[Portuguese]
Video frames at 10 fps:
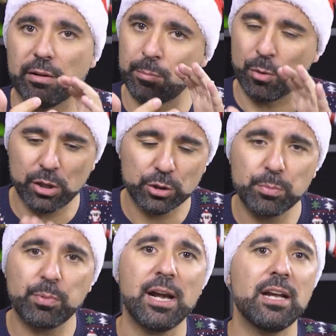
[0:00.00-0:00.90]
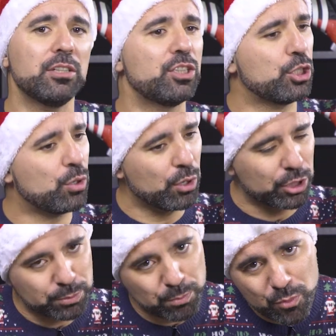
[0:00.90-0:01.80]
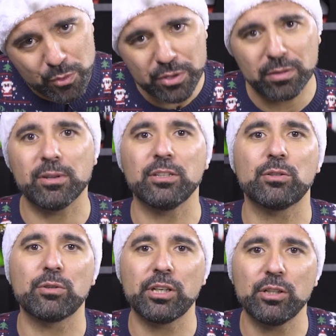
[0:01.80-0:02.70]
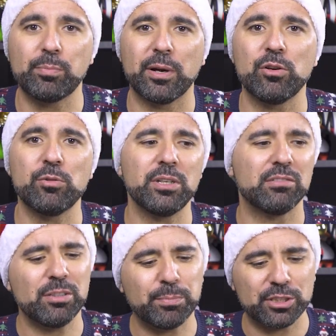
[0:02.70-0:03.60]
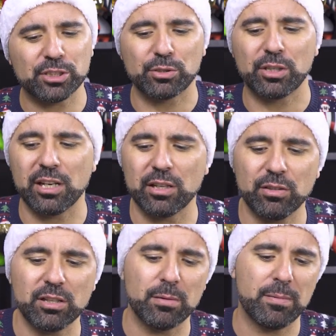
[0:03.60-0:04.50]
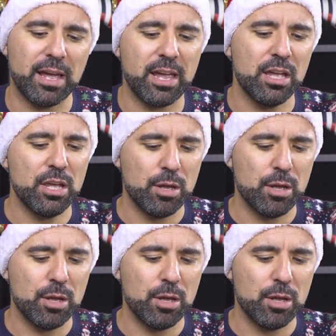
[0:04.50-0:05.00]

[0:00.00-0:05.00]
Molhas o pano, escorres muito bem escorrido o pano úmido, limpas a esteira toda bem,